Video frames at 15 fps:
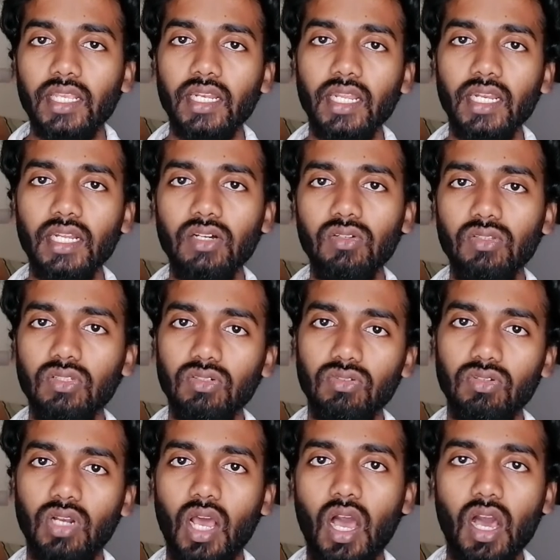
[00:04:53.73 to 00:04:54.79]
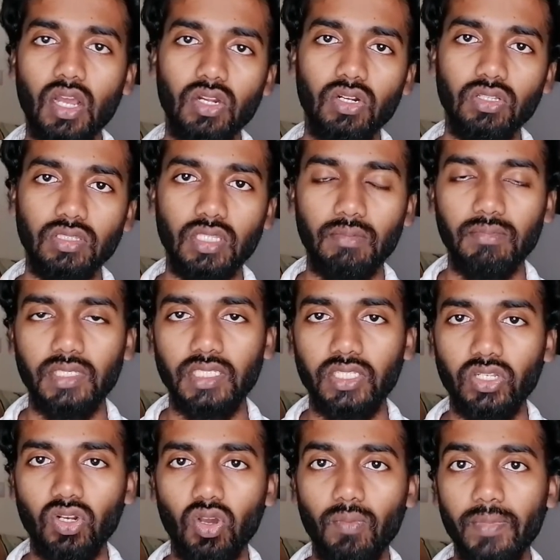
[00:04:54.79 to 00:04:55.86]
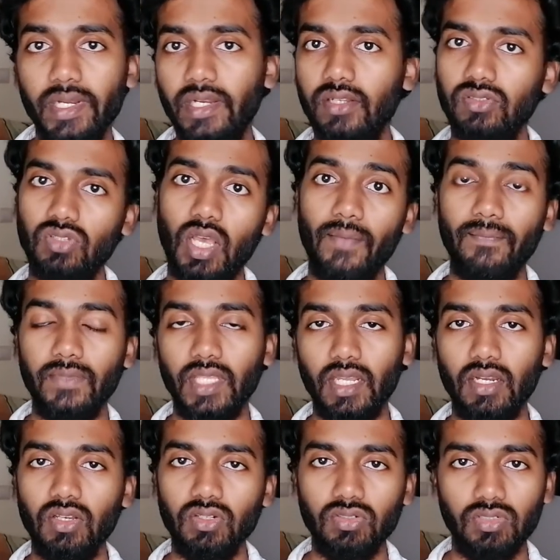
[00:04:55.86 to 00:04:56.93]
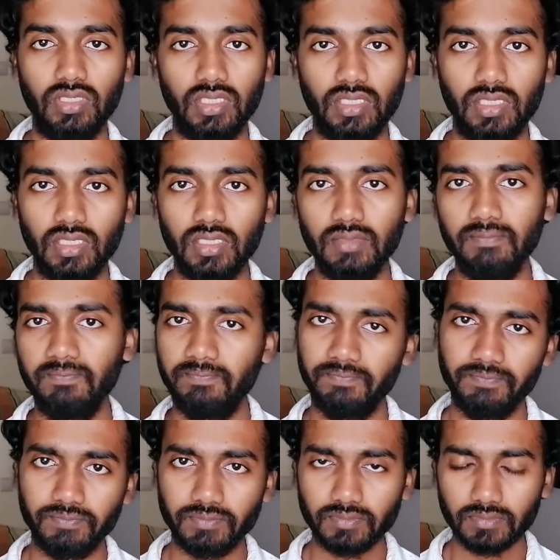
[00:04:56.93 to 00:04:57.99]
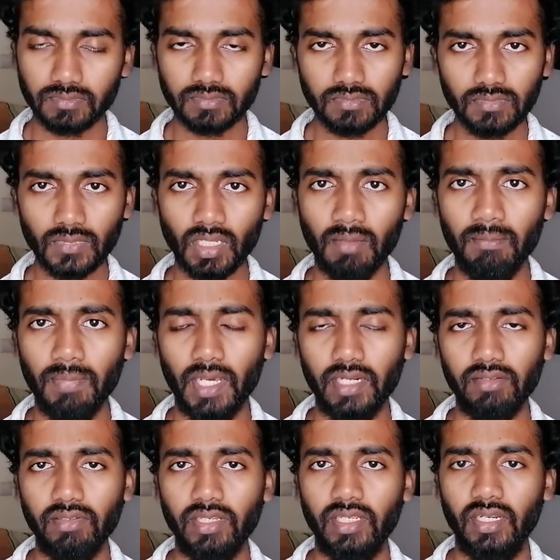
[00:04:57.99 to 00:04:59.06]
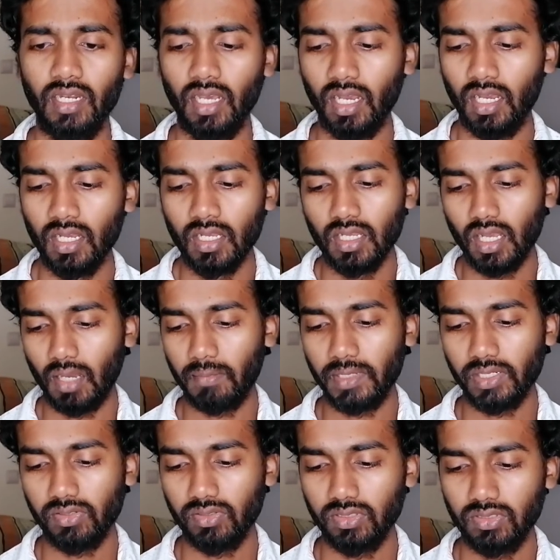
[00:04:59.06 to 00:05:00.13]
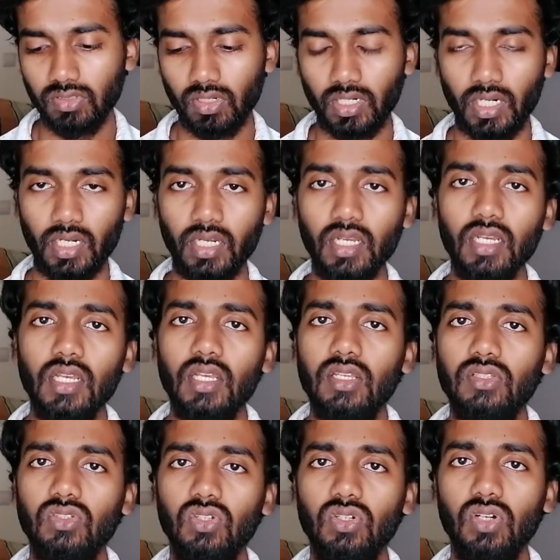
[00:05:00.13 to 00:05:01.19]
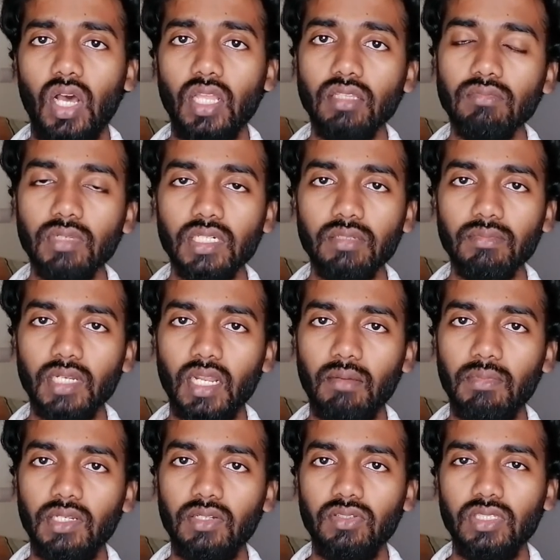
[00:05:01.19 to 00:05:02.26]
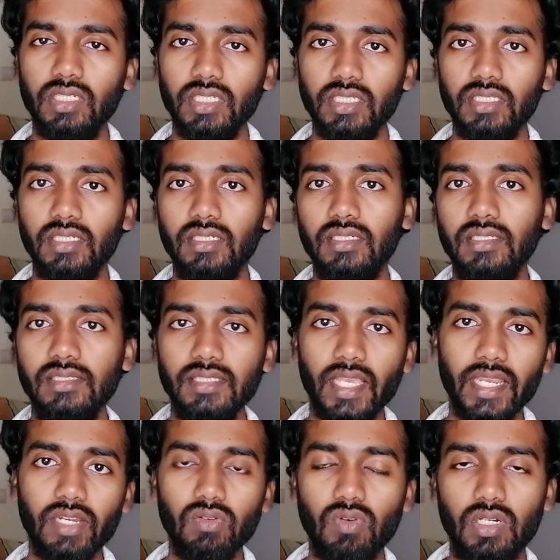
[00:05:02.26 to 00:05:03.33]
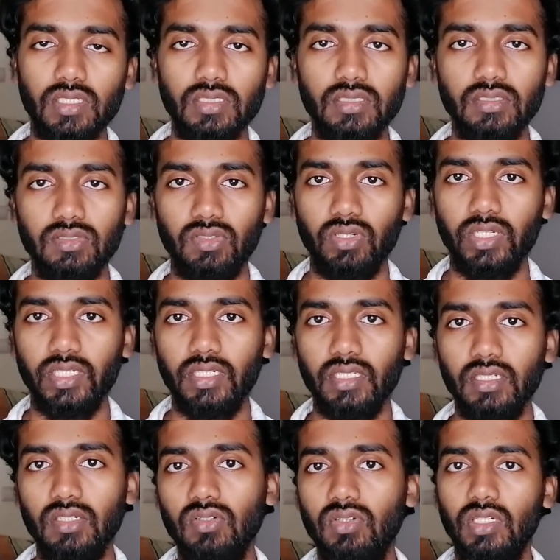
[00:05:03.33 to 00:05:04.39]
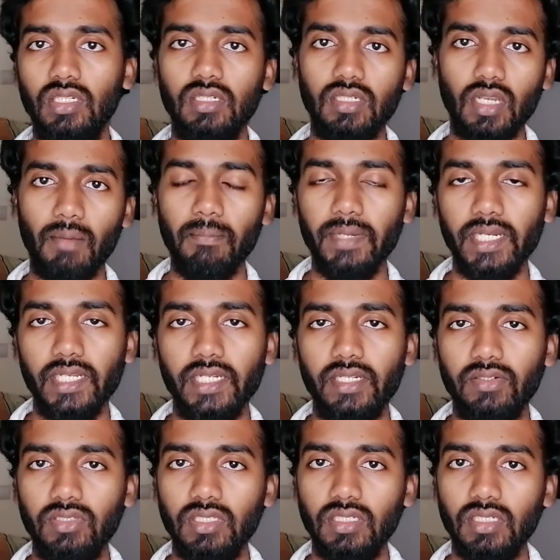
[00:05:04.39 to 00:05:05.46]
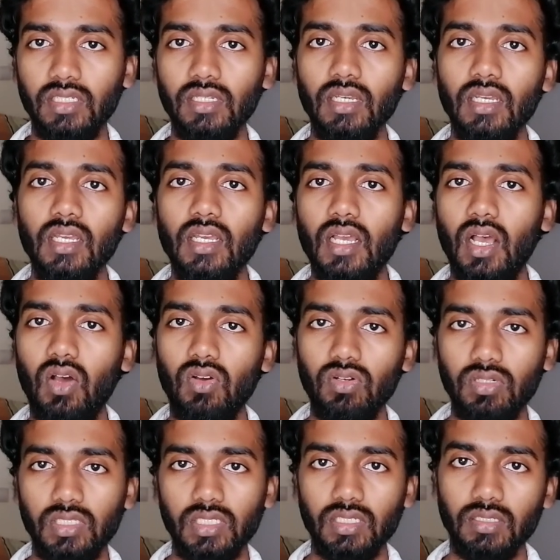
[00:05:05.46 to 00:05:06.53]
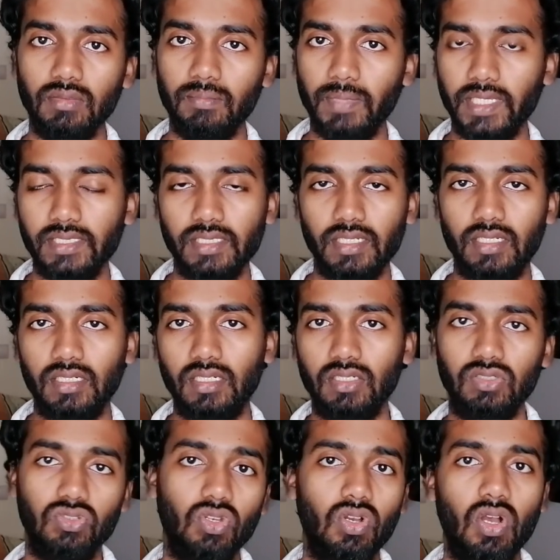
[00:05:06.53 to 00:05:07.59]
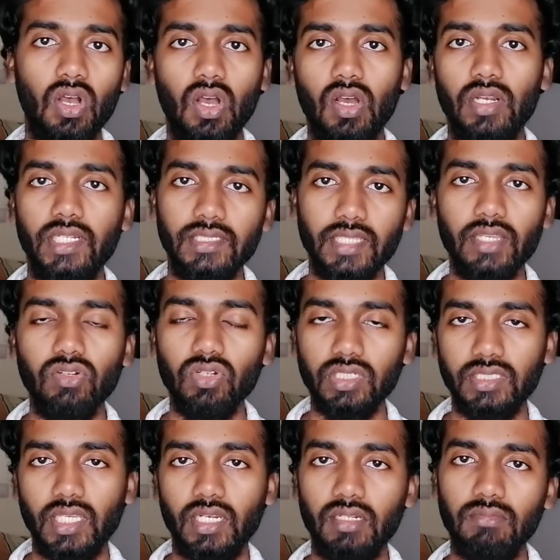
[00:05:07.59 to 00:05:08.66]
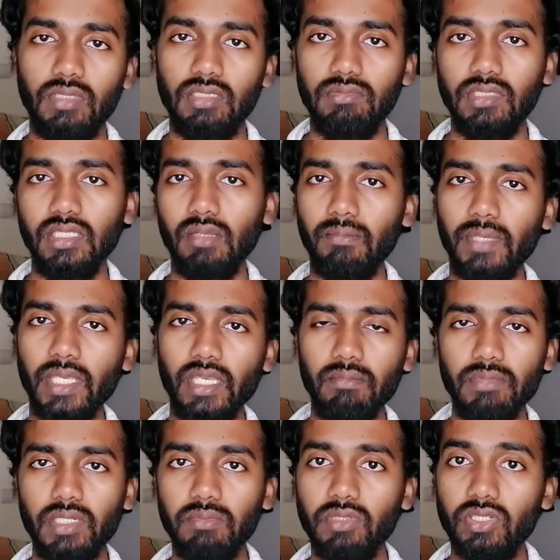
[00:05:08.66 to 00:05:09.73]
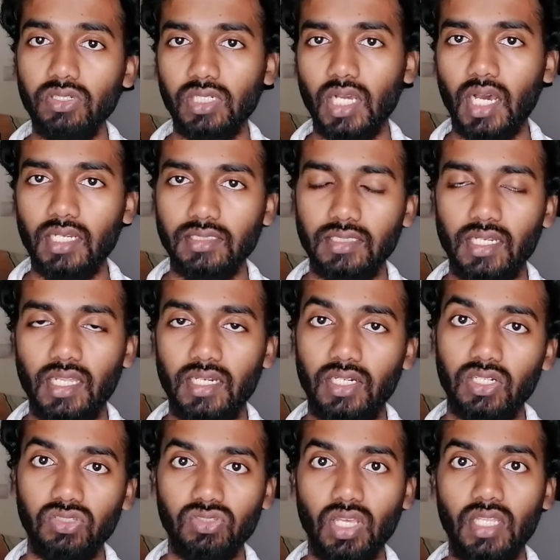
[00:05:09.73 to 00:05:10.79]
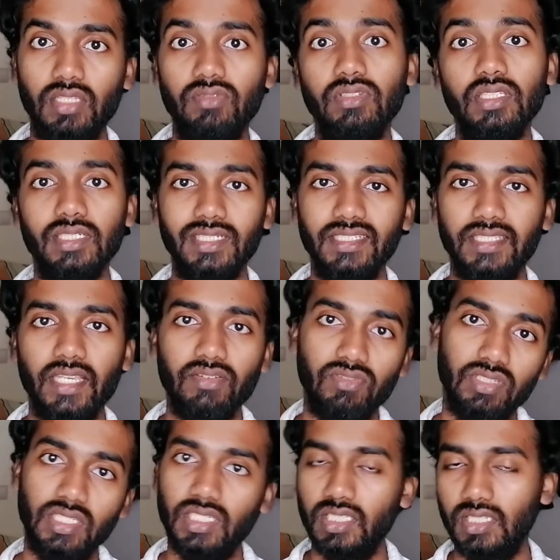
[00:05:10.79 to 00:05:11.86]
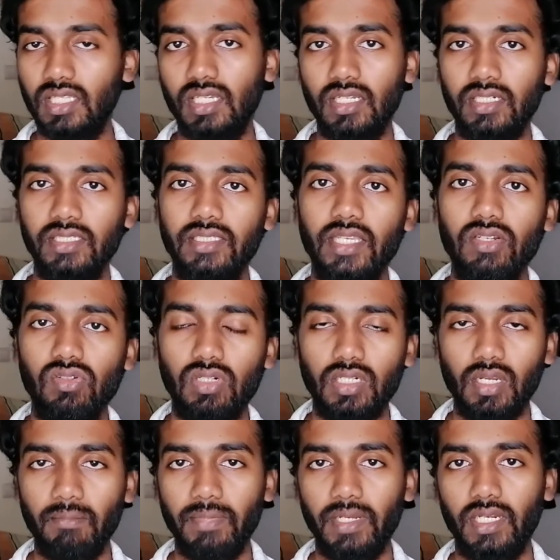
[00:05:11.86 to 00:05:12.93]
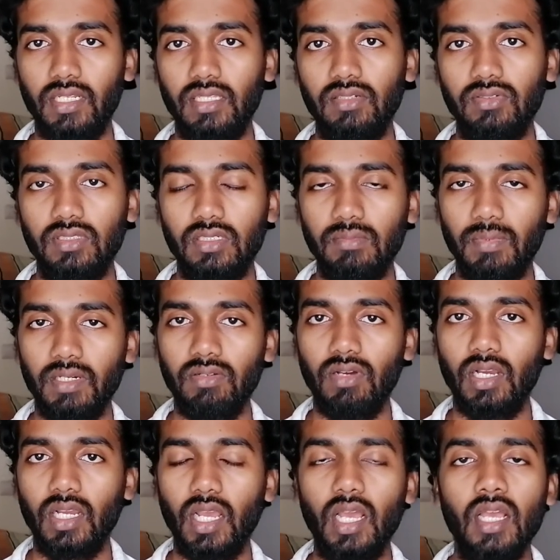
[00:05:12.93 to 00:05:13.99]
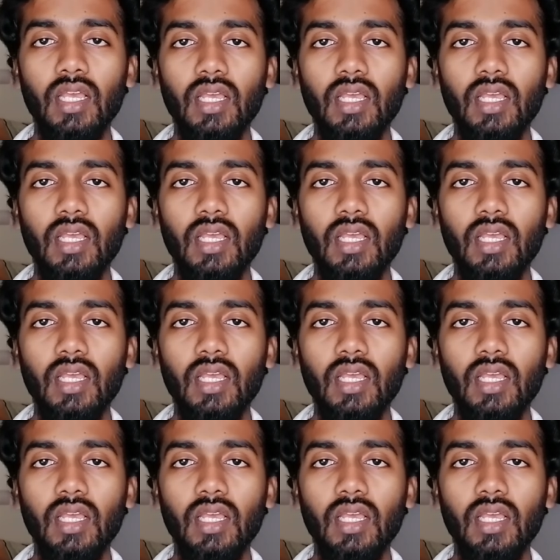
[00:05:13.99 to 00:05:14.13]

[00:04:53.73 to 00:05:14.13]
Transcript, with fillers: இல்லைன்னா வந்துட்டு ஒரு அறுநூத்தம்பது கிலோமீட்டர் மீட்டர் ஸோ அந்த அளவுக்கு வந்துட்டு பறக்க வைக்கலாம் அப்படின்னு வந்து சொல்கிறாங்க ஸோ அது மட்டும் இல்லாமல் வந்துட்டு இது டிசைன் ஒர்க்ஸ்னு சொல்லிட்டு ஒரு கம்பெனிகிட்ட வந்துட்டு அவங்க வந்துட்டு பேசிகிட்டு இருக்காங்க ஸோ டிசைன் ஒர்க்ஸ் என்னன்னு பார்த்தீங்கன்னா இந்த பிஎம்டபிள்யூ கார்ஸ் எல்லாம் இருக்குல்ல ஸோ அதுக்கு வந்து டிசைன் வந்துட்டு இந்த டிசைன் ஒர்க் கம்பெனியில் தான் வந்துட்டு பண்ணுவாங்க